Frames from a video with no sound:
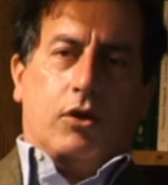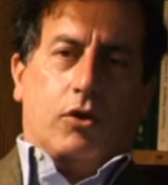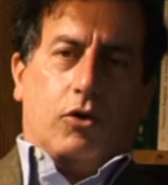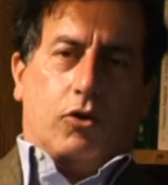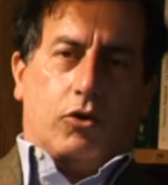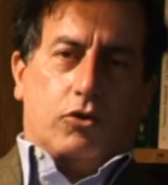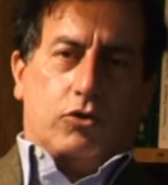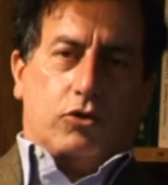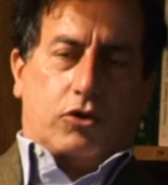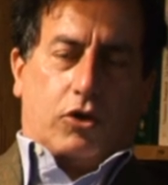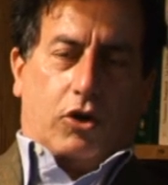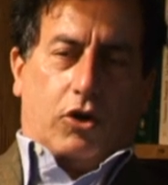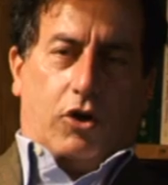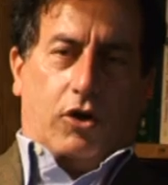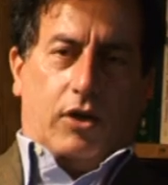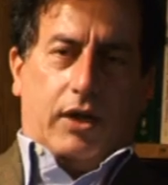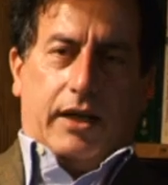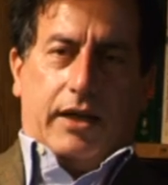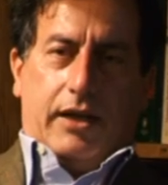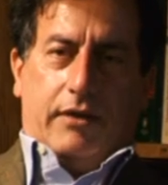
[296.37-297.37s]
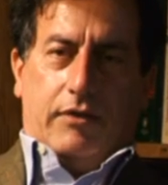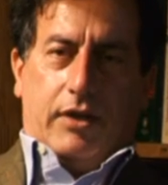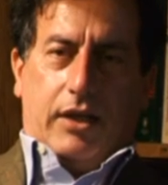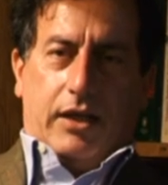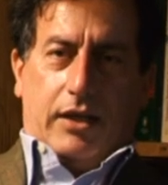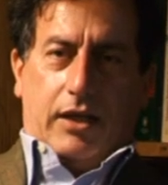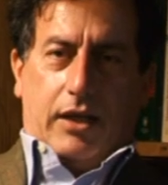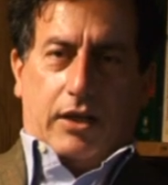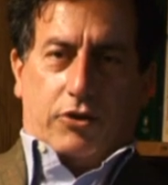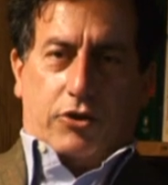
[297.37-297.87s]
controlla le vie
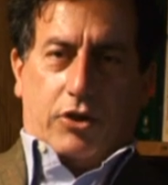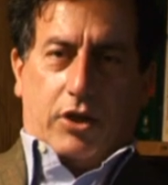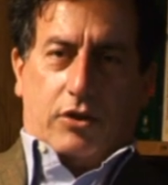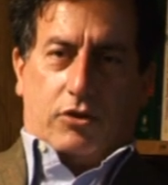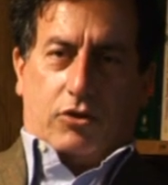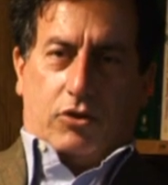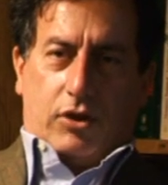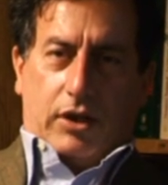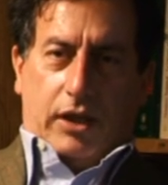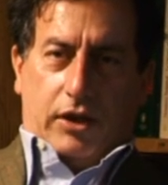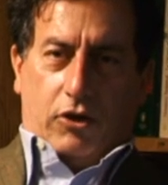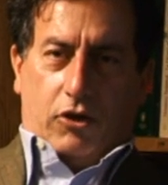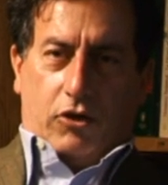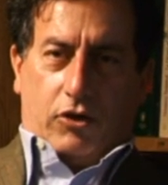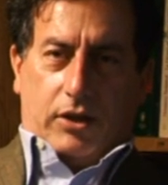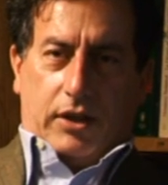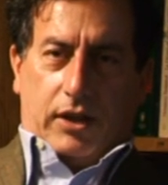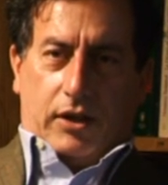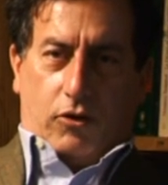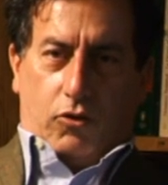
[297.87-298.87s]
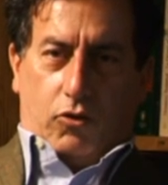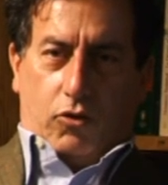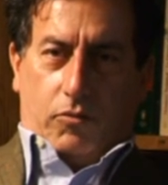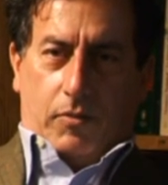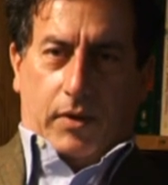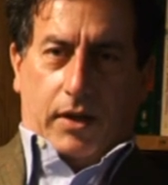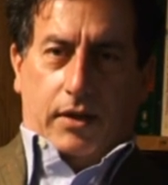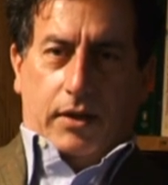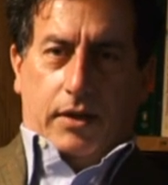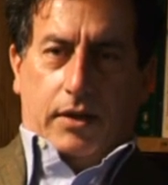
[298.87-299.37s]
di accesso da nord a
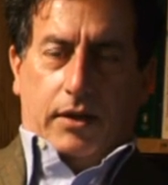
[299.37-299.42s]
Roma.